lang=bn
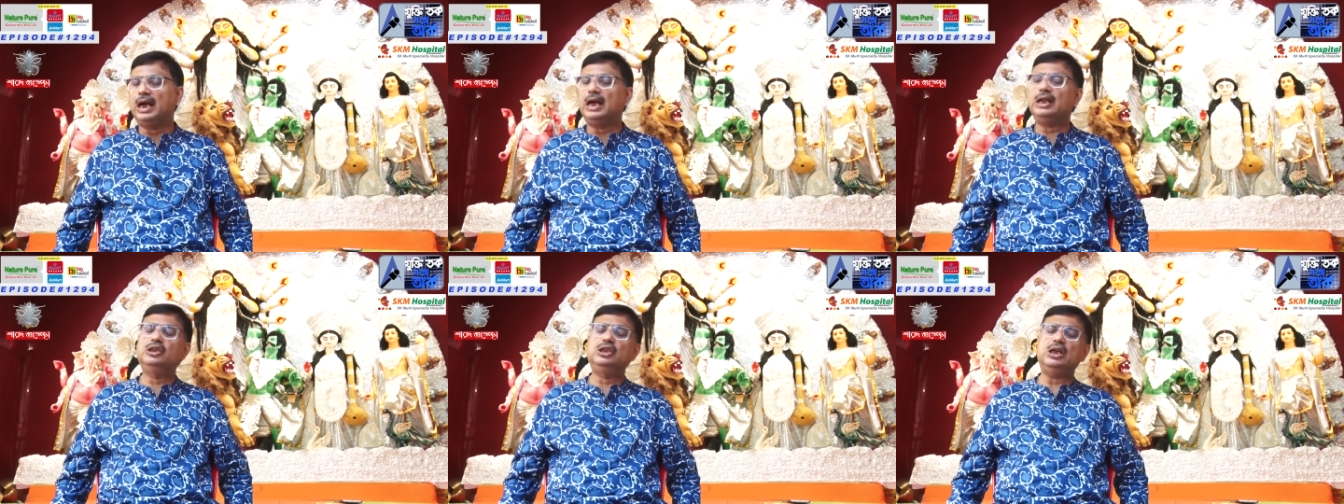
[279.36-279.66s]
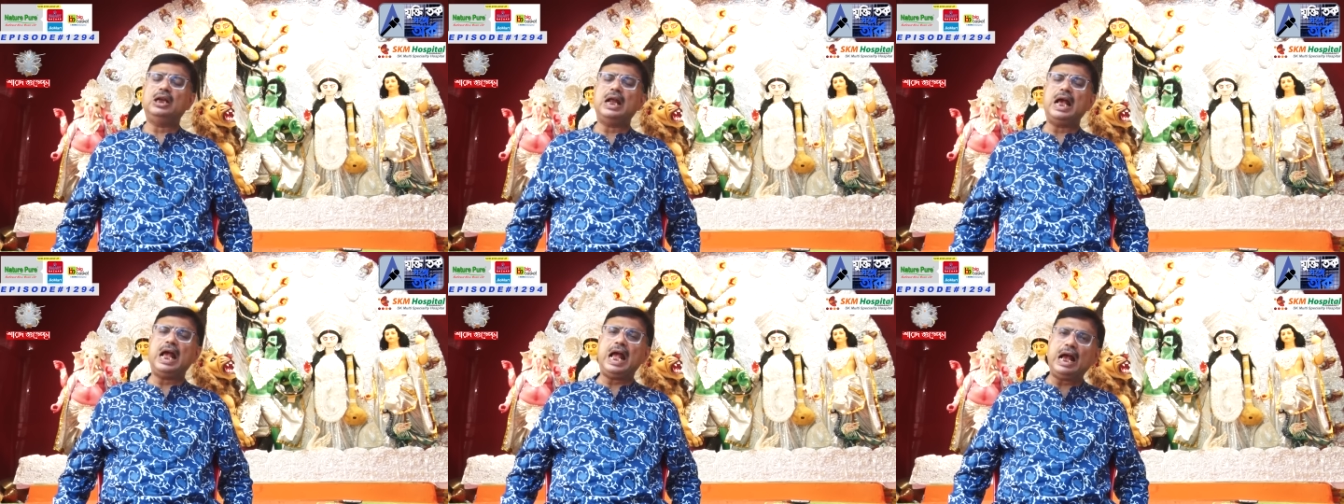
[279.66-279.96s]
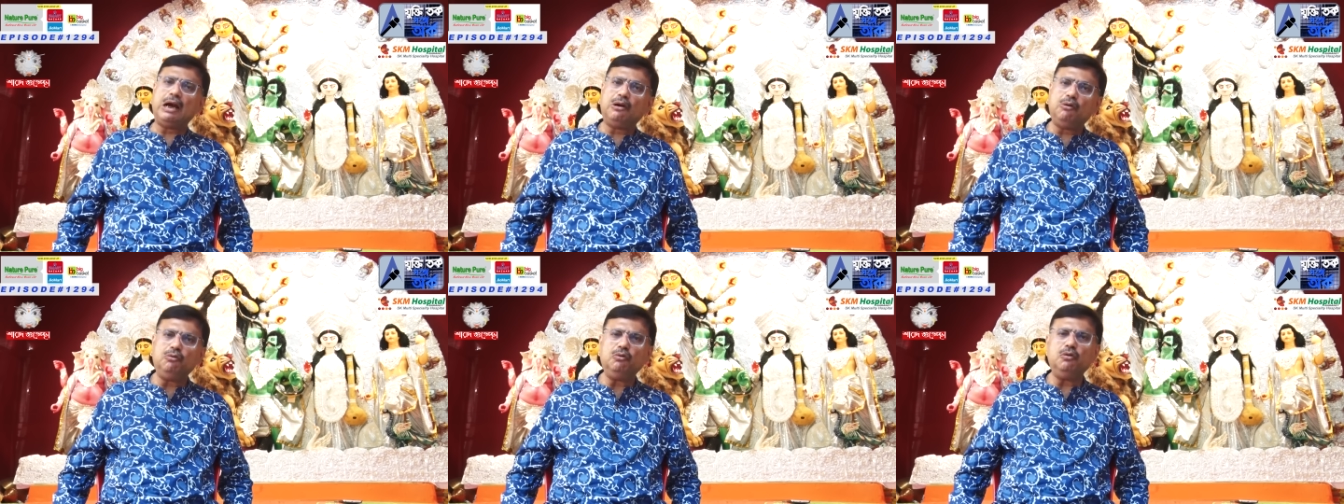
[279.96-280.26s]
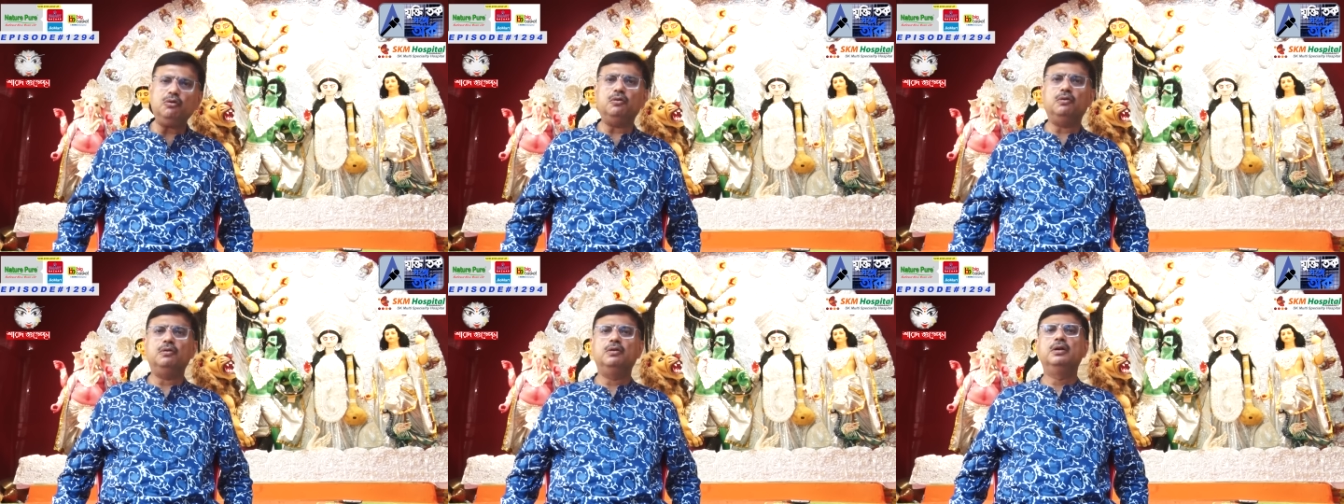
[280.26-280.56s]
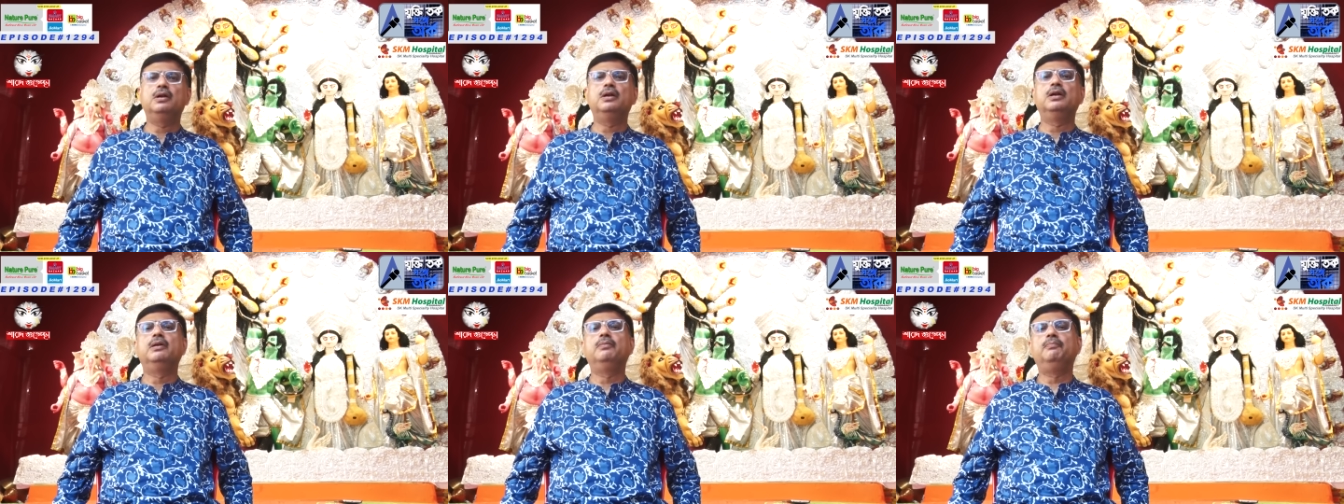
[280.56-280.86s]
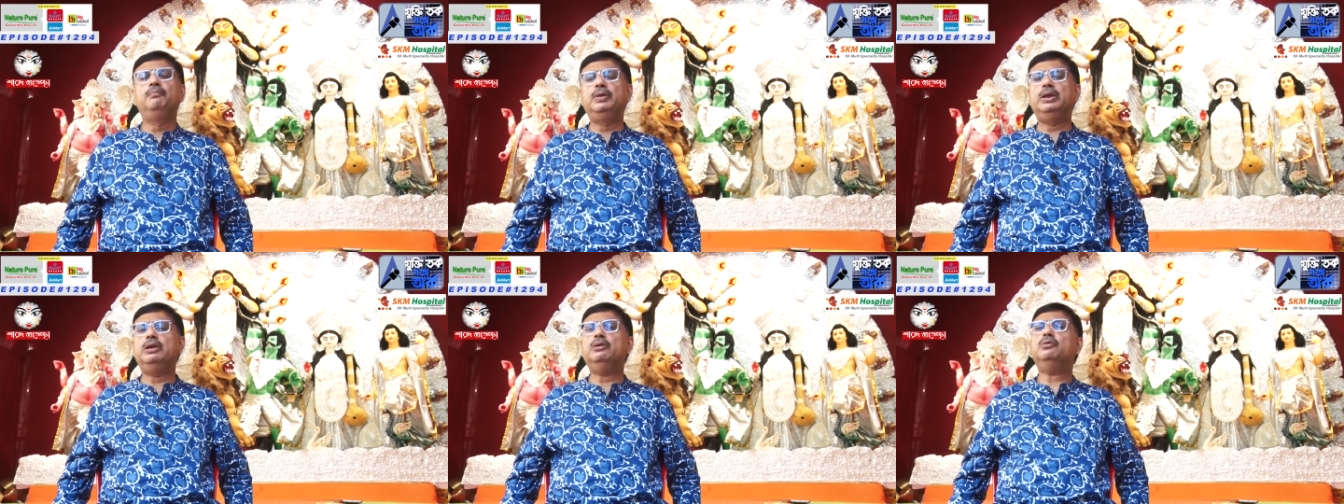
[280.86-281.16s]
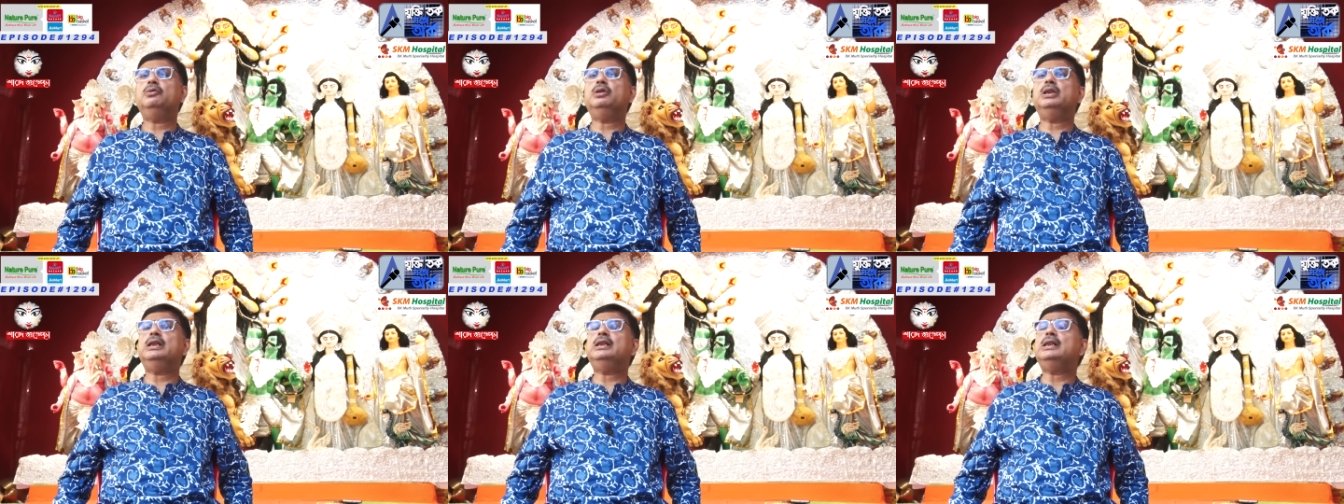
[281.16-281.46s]
আর যারা এখনও
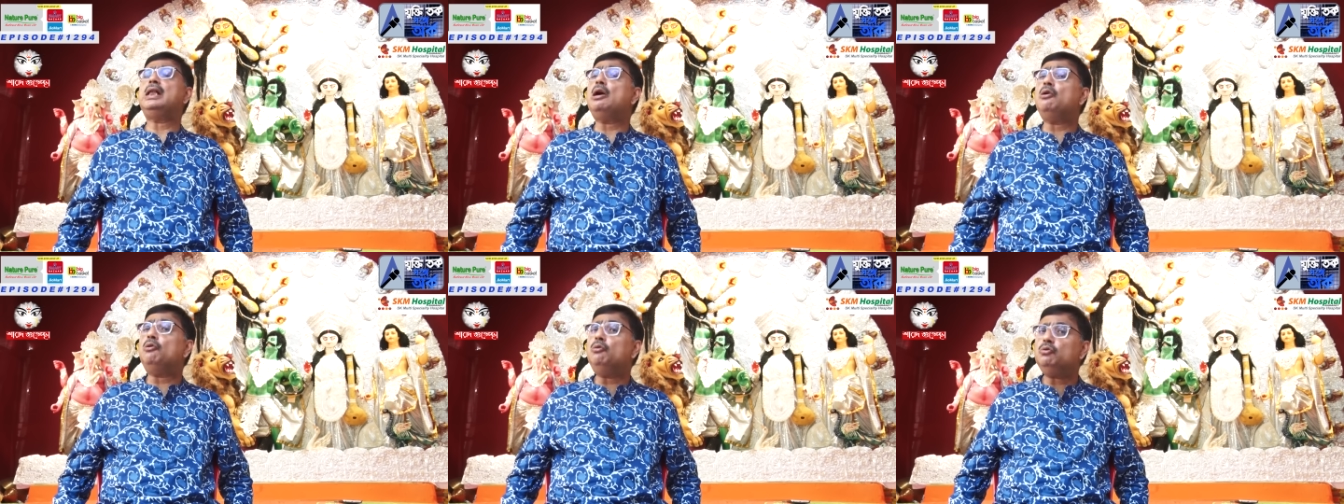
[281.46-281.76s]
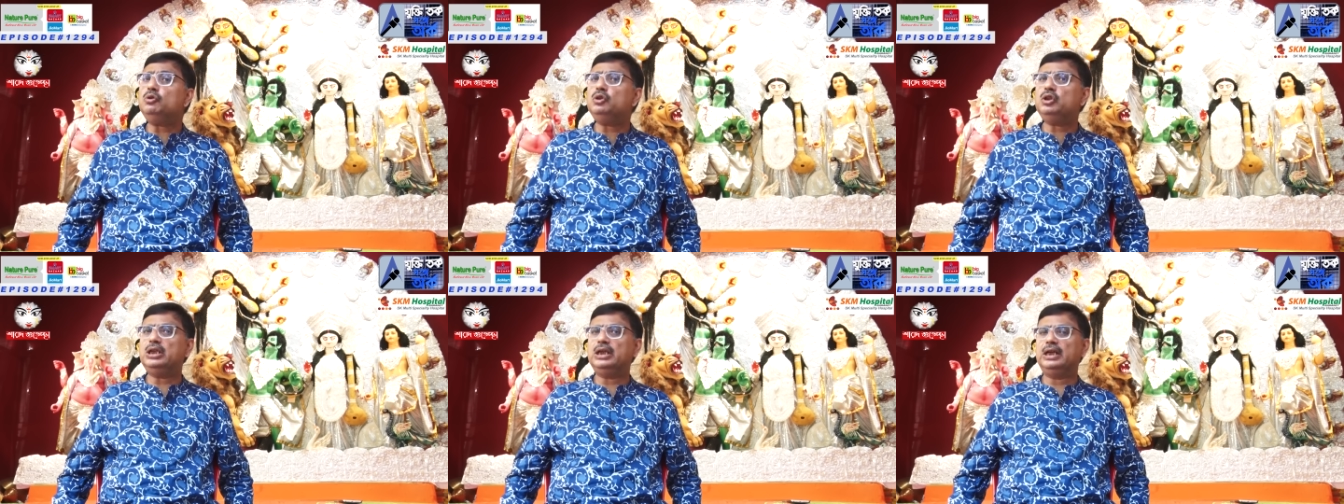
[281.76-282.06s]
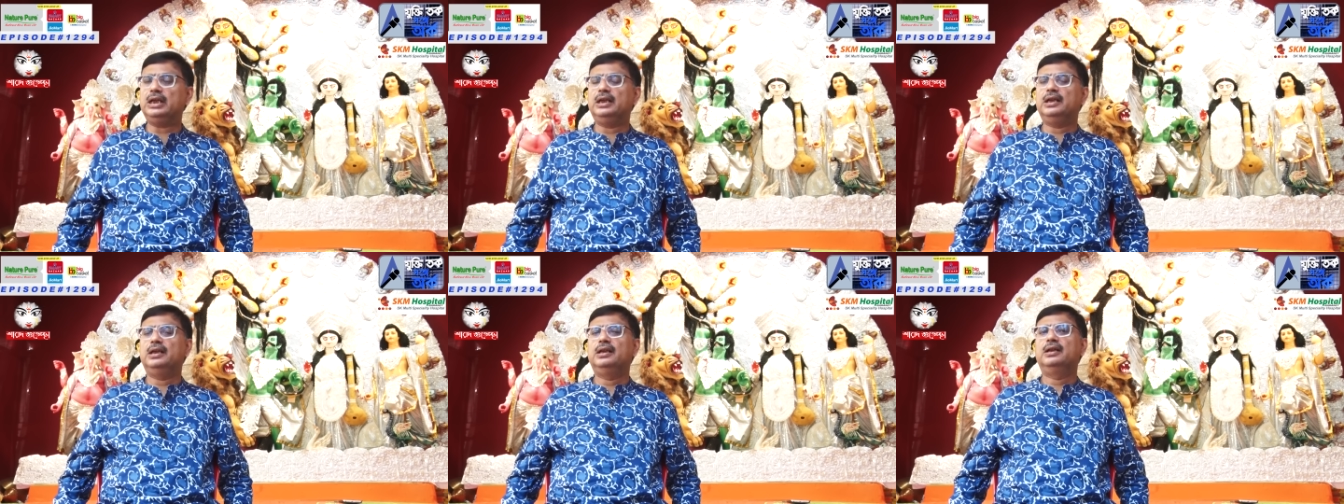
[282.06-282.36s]
বিরোধিতা করছে